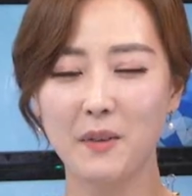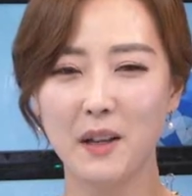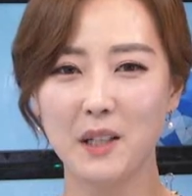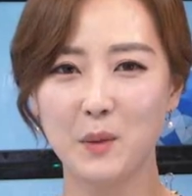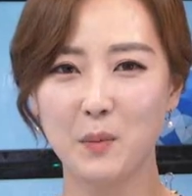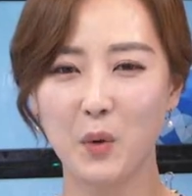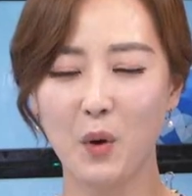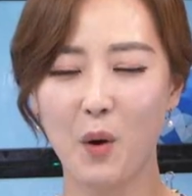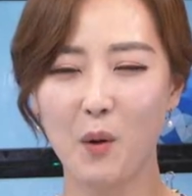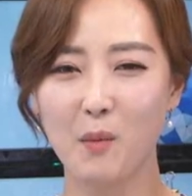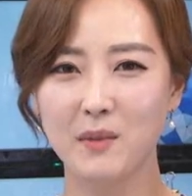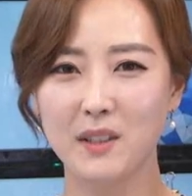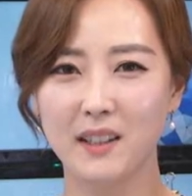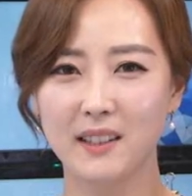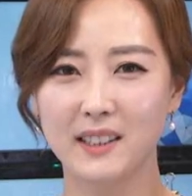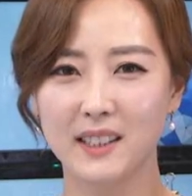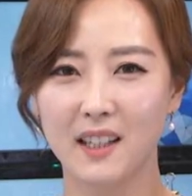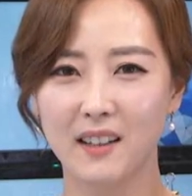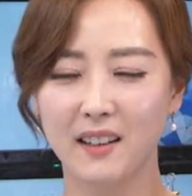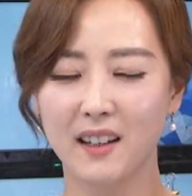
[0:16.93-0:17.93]
페이스북
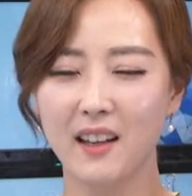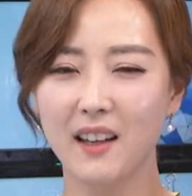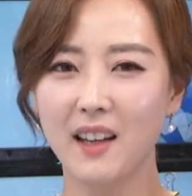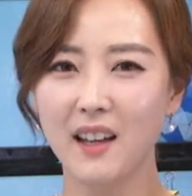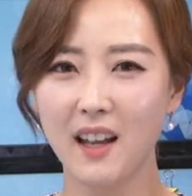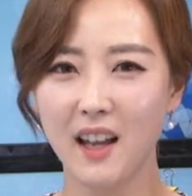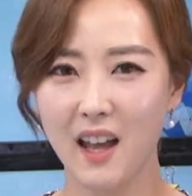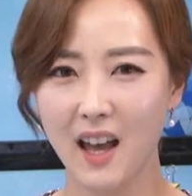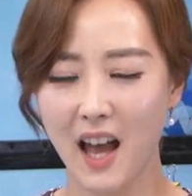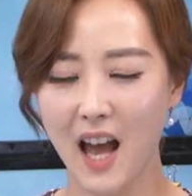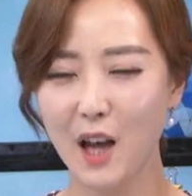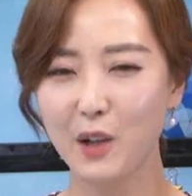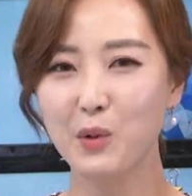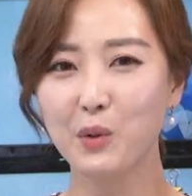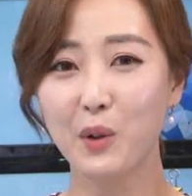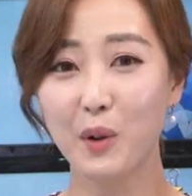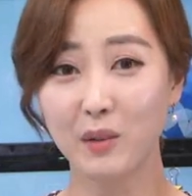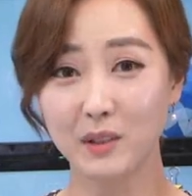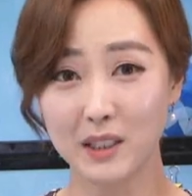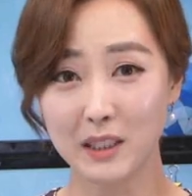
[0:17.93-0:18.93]
검색창에
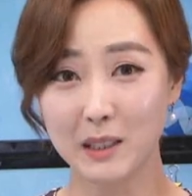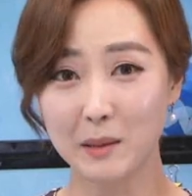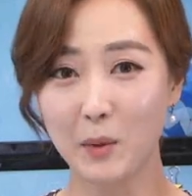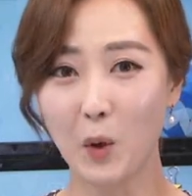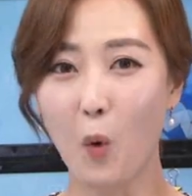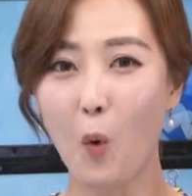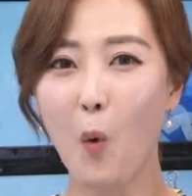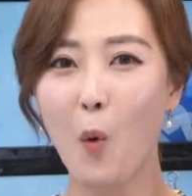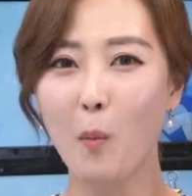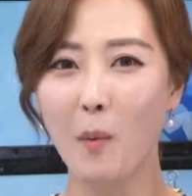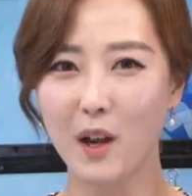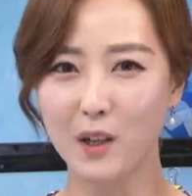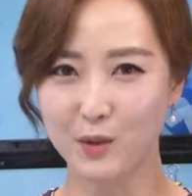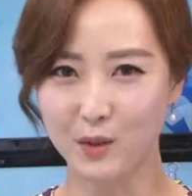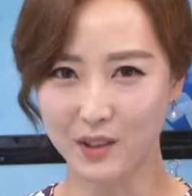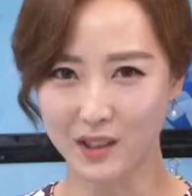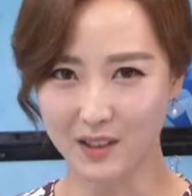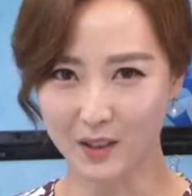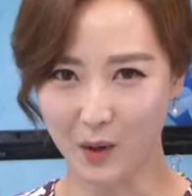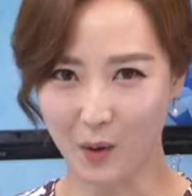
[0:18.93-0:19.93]
한국경제TV 오마이
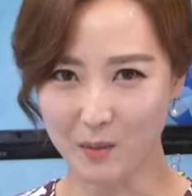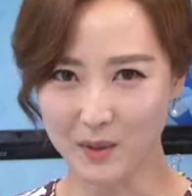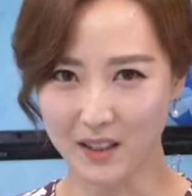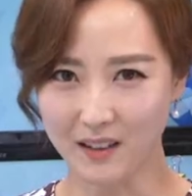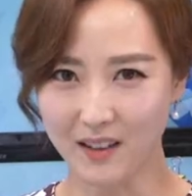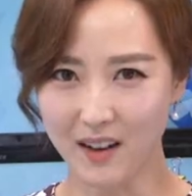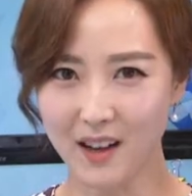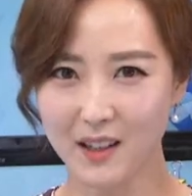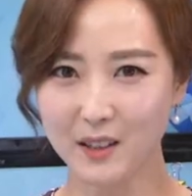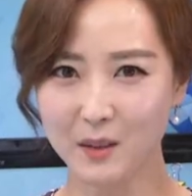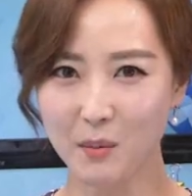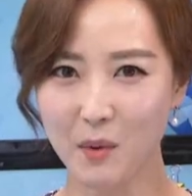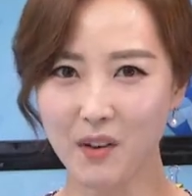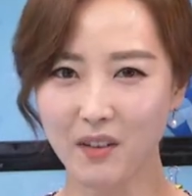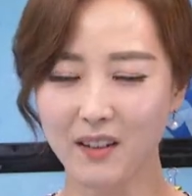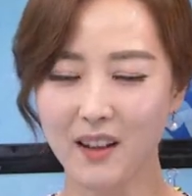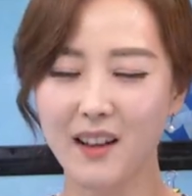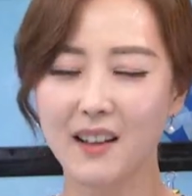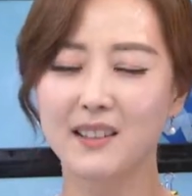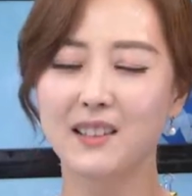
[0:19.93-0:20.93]
주식을 검색을 하시면